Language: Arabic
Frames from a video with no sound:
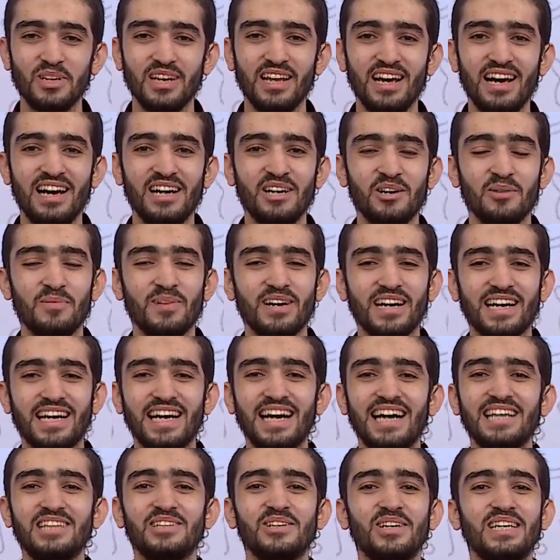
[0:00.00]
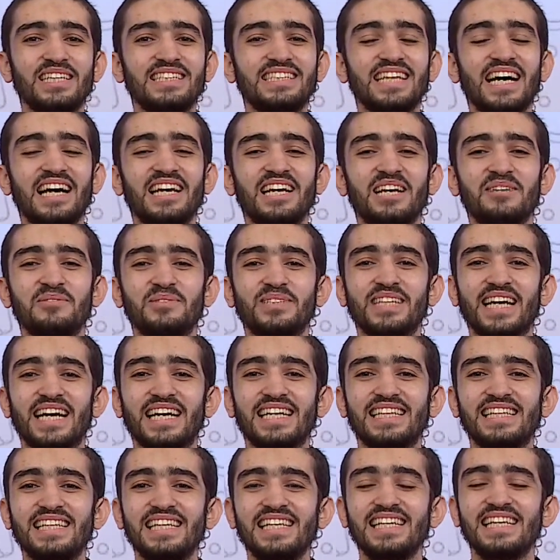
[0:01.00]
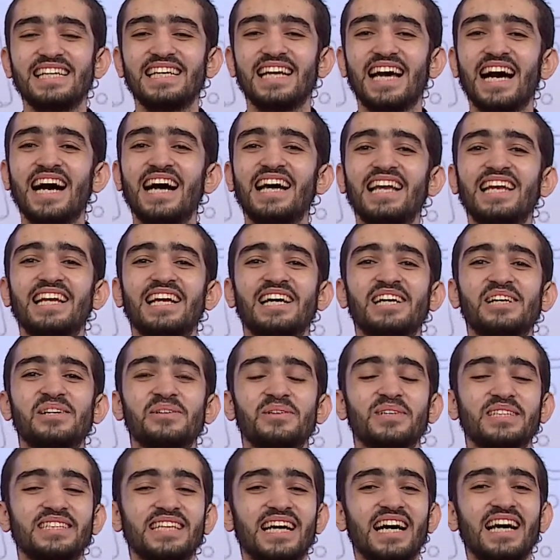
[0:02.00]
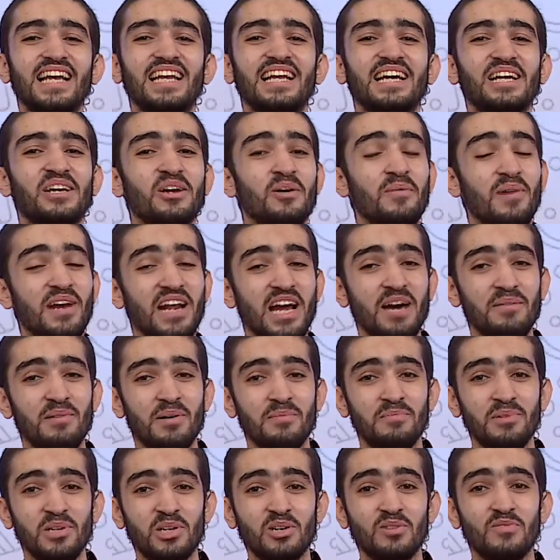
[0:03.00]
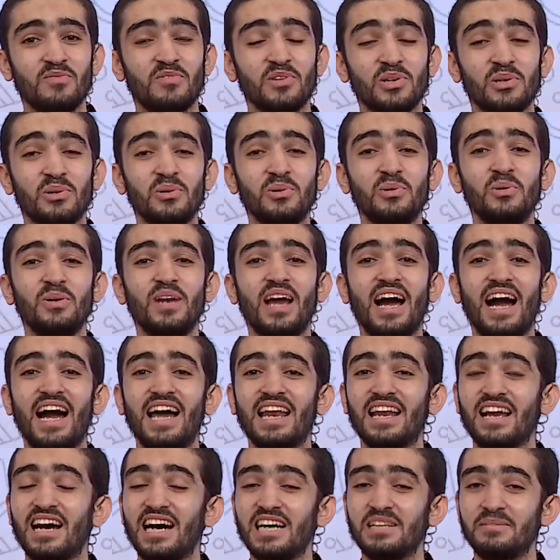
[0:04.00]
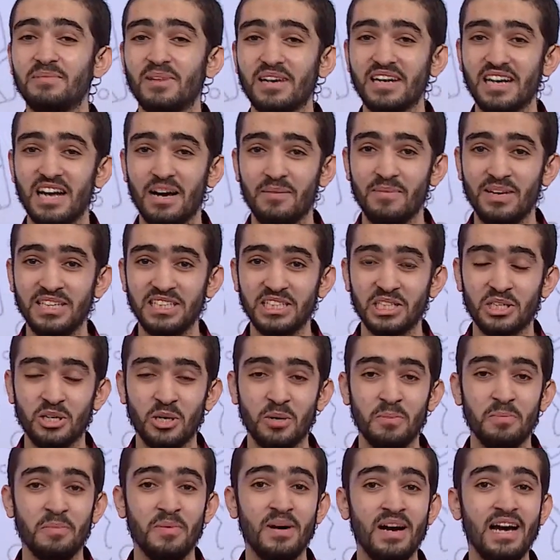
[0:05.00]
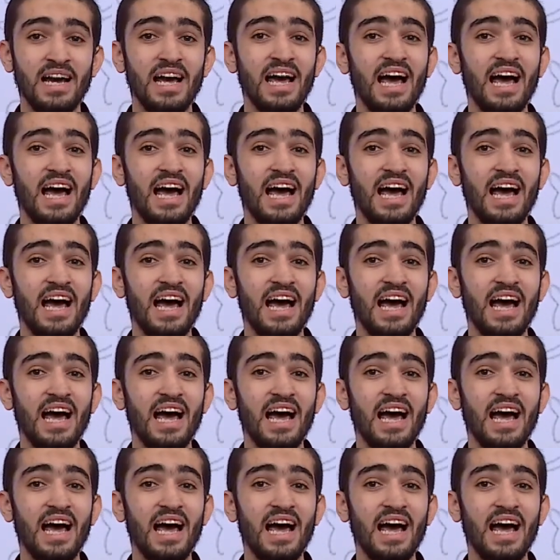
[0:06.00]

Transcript: الله وبركاته أعزائنا المشاهدين أهلا وسهلا ومرحبا بكم في أولى حلقات برنامجكم